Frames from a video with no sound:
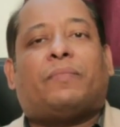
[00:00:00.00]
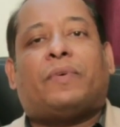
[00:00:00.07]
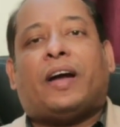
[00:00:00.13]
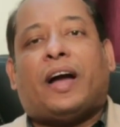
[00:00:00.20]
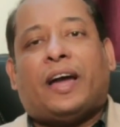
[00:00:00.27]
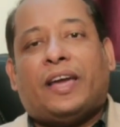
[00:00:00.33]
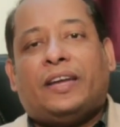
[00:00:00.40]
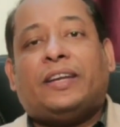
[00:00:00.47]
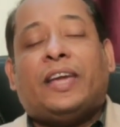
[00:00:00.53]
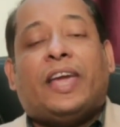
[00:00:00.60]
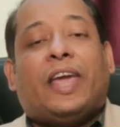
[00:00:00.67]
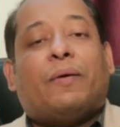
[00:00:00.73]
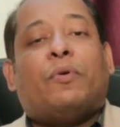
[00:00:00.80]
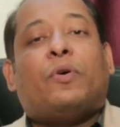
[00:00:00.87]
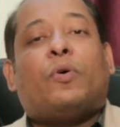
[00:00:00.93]
লাগবে হাইট
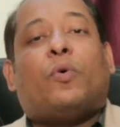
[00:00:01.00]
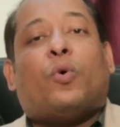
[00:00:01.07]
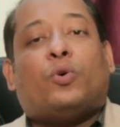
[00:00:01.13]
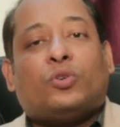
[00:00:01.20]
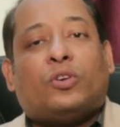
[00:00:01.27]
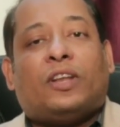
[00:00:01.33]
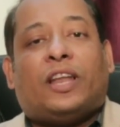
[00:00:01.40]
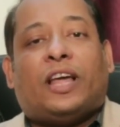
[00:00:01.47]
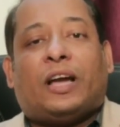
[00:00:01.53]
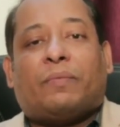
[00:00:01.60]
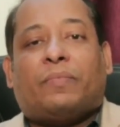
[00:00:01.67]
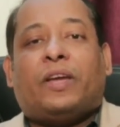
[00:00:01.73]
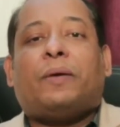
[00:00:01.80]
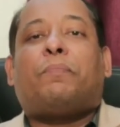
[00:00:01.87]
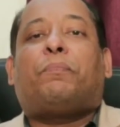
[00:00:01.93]
এবং ওজন
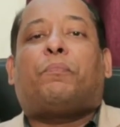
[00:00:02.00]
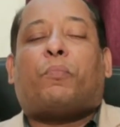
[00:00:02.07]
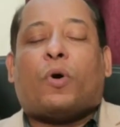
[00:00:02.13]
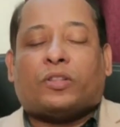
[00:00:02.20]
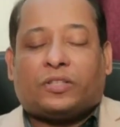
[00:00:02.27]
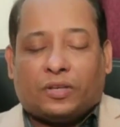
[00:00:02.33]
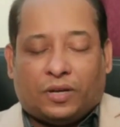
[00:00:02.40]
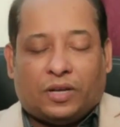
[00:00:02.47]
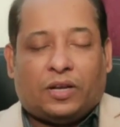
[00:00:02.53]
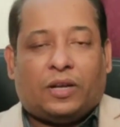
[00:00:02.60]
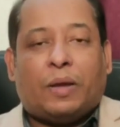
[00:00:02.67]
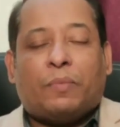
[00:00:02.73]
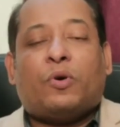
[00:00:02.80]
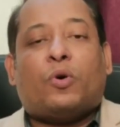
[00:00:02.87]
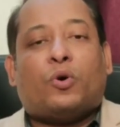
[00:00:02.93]
লাগবে পচা
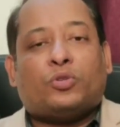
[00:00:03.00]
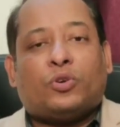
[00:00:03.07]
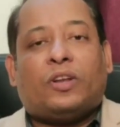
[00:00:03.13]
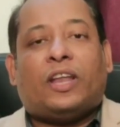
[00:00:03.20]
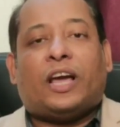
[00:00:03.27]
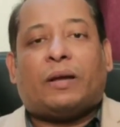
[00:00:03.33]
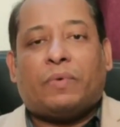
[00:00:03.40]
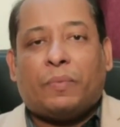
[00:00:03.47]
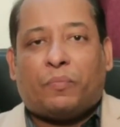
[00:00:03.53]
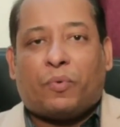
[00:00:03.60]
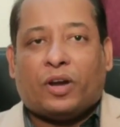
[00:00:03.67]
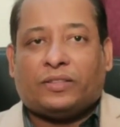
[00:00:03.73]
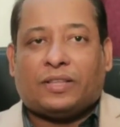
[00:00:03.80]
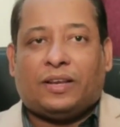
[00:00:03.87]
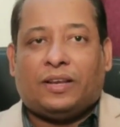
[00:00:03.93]
এবং ওজন লাগবে
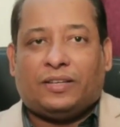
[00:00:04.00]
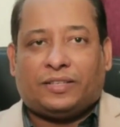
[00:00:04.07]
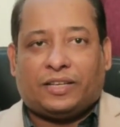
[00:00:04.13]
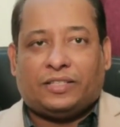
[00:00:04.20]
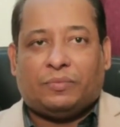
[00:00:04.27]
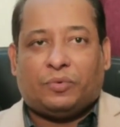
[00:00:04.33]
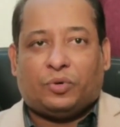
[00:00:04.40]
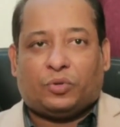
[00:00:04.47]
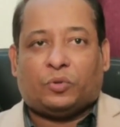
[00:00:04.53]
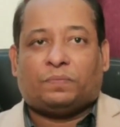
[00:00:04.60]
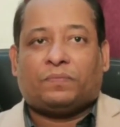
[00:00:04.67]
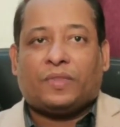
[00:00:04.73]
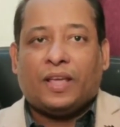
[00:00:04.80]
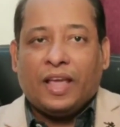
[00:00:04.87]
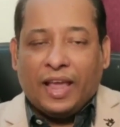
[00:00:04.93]
পঁয়তাল্লিশ কেজি মতো
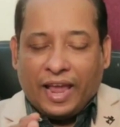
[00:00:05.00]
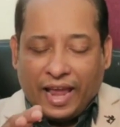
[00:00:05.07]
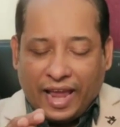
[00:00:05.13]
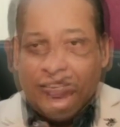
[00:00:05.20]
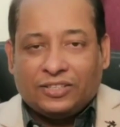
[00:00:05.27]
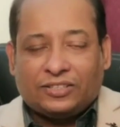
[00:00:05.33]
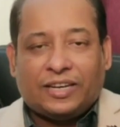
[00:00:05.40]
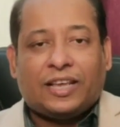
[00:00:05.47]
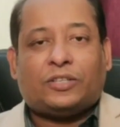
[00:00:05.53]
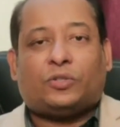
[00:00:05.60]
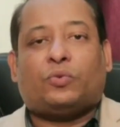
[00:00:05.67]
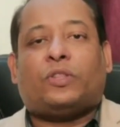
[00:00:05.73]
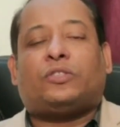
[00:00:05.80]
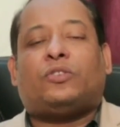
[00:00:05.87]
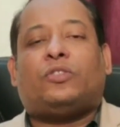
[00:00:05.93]
এই স্টেজ টুতে